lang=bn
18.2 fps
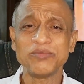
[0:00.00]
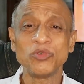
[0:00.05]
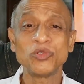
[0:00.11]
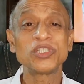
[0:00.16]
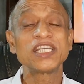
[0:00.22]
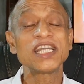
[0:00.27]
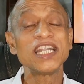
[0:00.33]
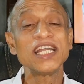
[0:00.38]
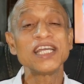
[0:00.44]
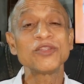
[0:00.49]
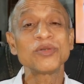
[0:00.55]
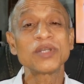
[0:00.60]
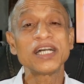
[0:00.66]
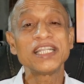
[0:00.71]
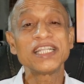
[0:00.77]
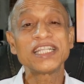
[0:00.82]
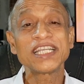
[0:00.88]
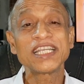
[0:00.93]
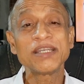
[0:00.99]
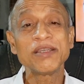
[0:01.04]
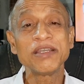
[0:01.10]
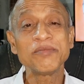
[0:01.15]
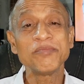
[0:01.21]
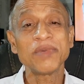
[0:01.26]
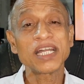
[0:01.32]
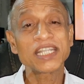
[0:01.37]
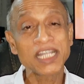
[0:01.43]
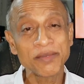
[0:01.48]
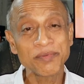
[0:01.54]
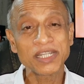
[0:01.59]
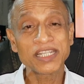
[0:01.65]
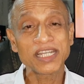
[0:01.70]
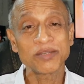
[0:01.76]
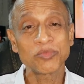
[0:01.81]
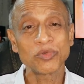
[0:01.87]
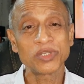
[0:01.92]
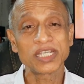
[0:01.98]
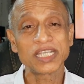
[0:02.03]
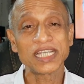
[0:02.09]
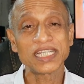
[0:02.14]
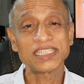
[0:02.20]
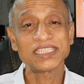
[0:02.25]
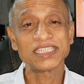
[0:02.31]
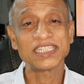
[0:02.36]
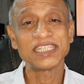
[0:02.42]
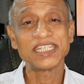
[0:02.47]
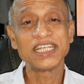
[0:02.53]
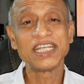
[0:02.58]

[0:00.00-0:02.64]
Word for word: মুদিখানা দোকান থেকে মাথা ব্যথার বড়ি খাচ্ছে